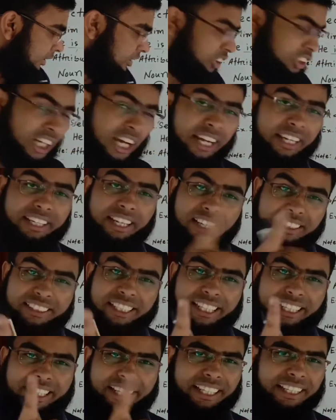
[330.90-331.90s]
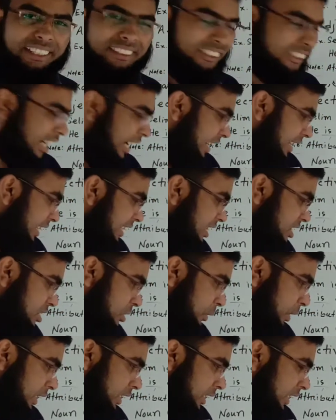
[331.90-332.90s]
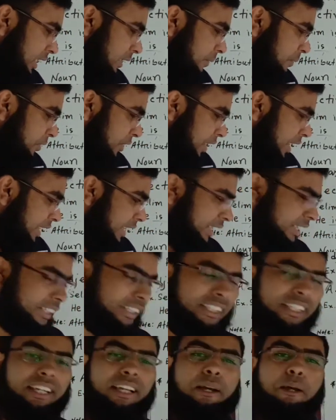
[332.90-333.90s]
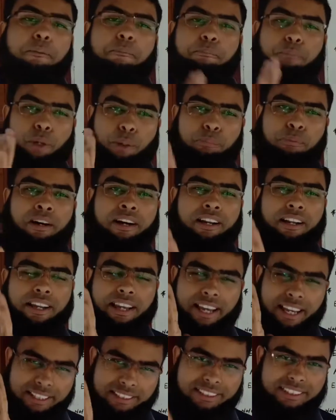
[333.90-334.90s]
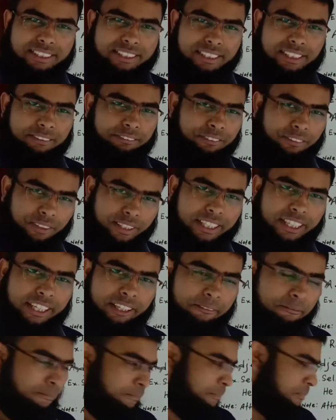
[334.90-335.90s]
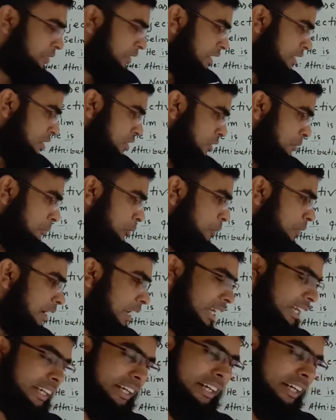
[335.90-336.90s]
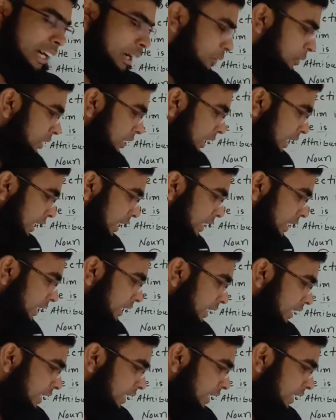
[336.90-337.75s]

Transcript: চায়না থেকে চাইনিজ হয়েছে এটা এটা কি প্রপার অ্যাজেক্টিভ ওকে সো মোবাইল এখানে নাউন এটি